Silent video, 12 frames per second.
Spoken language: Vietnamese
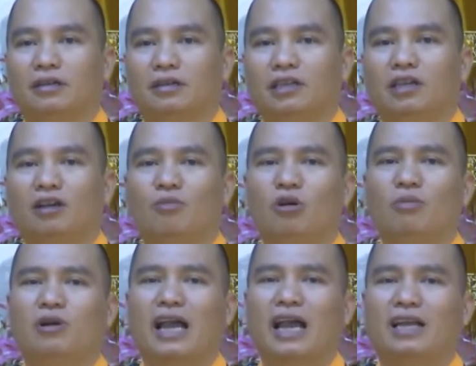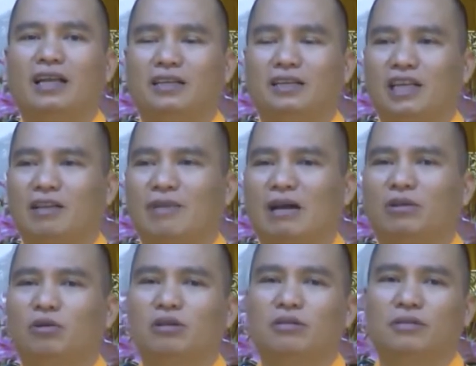nhưng có mỗi một cái là gì thầy bảo
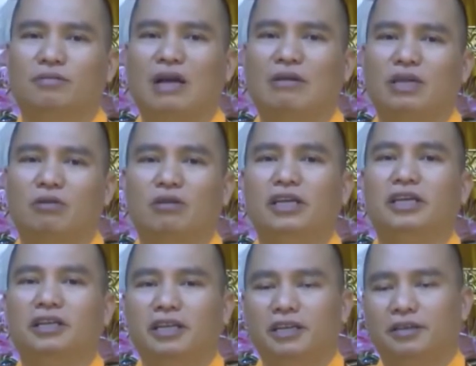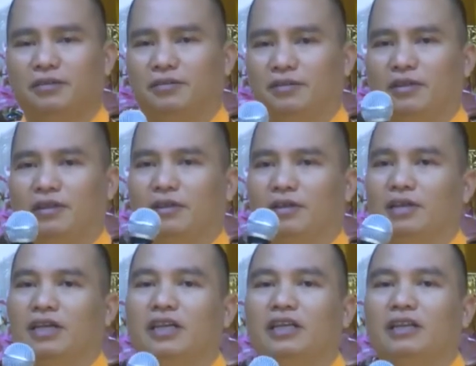thôi bảo cháu nó nghỉ đi
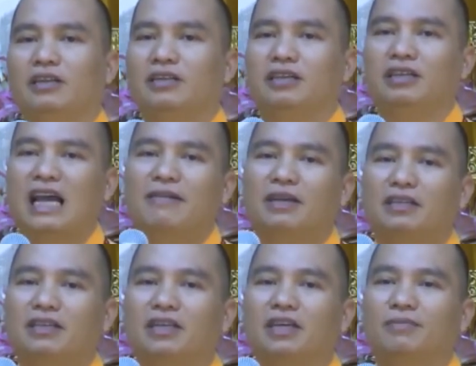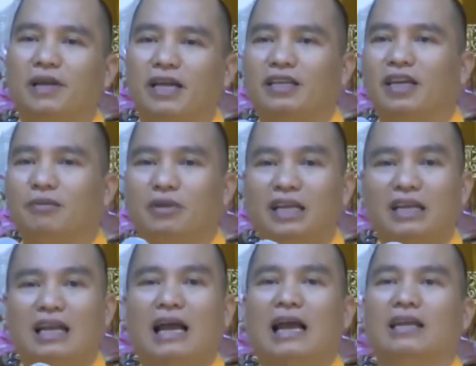nghỉ đi để dưỡng thai vào cái trường hợp đấy thầy biết
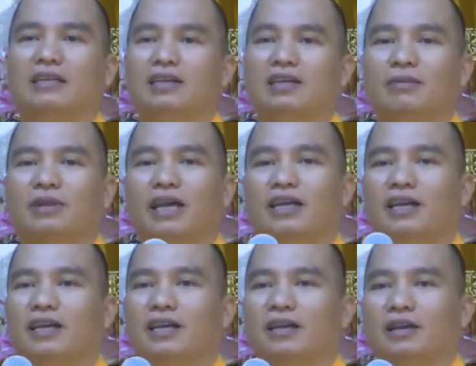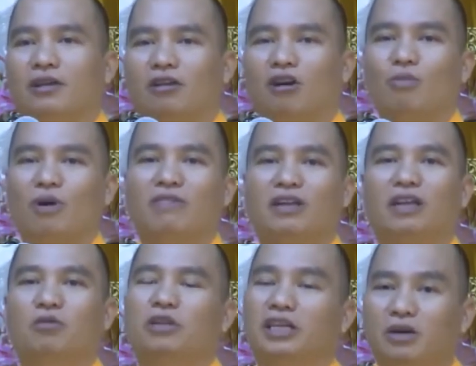là trường hợp đấy nó mà vận
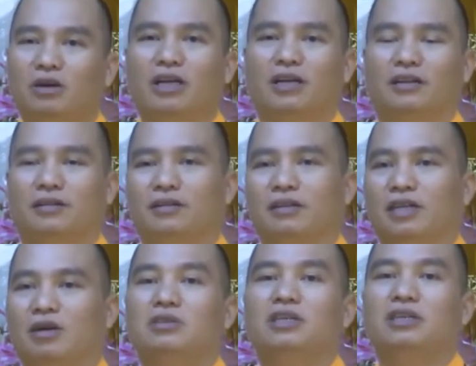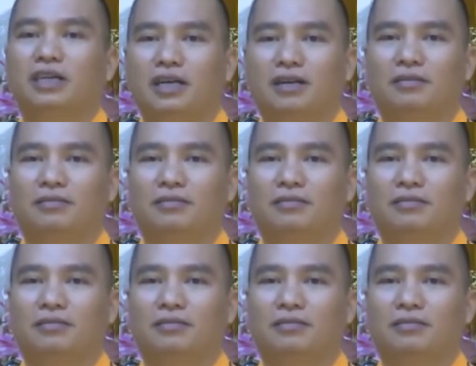động nhiều á thì không giữ được